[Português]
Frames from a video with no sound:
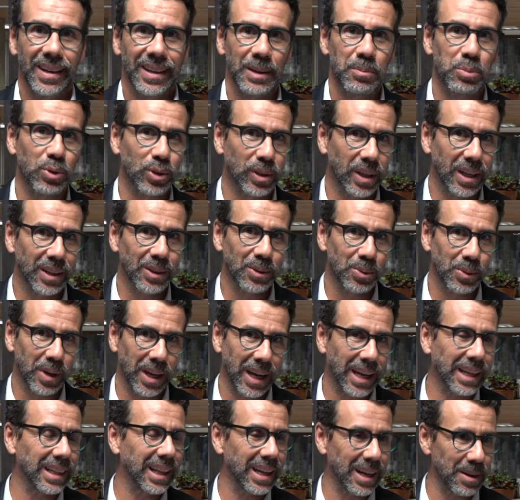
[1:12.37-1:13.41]
E, portanto,
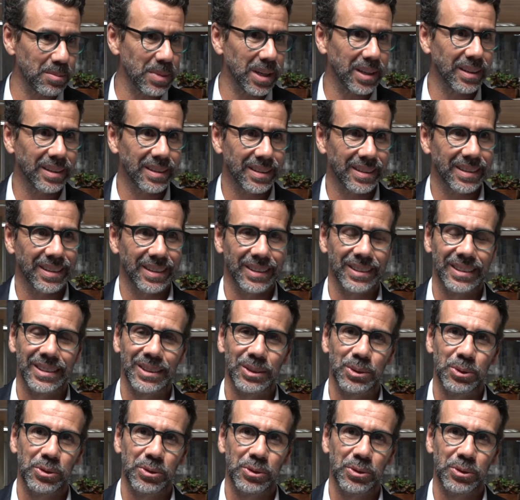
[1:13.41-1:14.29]
é claramente eh,